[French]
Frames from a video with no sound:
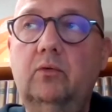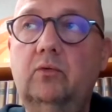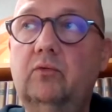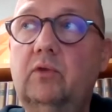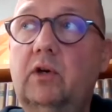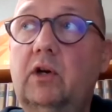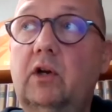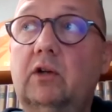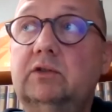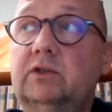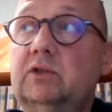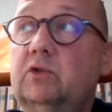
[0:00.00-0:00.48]

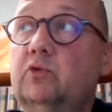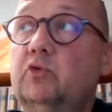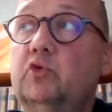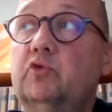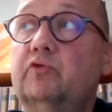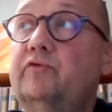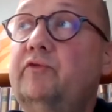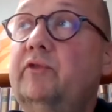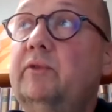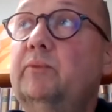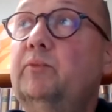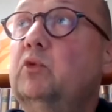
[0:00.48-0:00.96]
voilà,
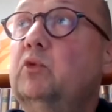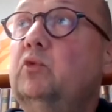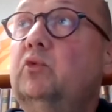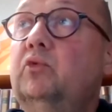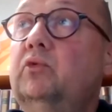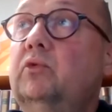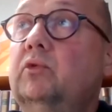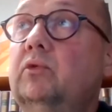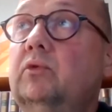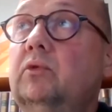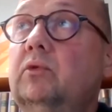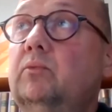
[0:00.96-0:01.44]
je fais
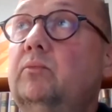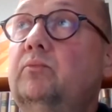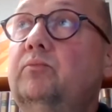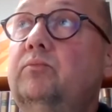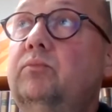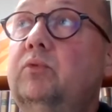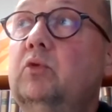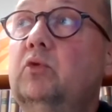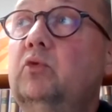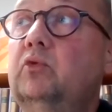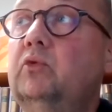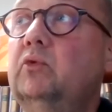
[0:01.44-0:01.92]
beaucoup de
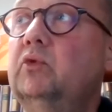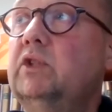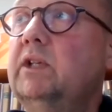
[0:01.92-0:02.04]
beaucoup.